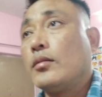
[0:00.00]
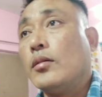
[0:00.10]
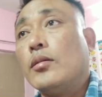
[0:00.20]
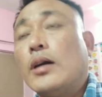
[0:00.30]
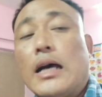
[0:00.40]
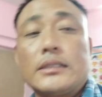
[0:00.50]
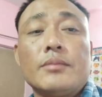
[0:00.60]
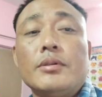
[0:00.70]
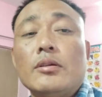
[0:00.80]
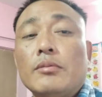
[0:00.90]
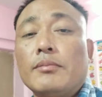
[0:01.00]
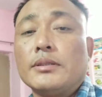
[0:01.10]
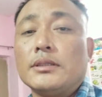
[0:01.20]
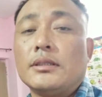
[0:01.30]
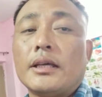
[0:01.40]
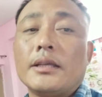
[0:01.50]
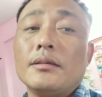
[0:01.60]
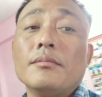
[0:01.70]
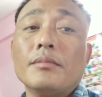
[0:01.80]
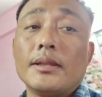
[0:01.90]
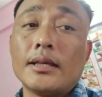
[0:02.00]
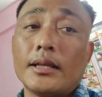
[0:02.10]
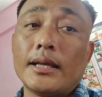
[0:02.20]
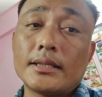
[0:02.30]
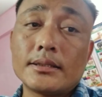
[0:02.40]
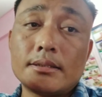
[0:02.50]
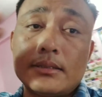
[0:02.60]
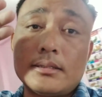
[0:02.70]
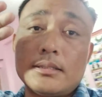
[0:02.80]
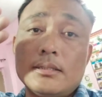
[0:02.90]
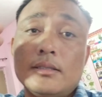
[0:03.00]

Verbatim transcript: तो आज के वीडियो में बस इतना ही मिलते हैं नेक्स्ट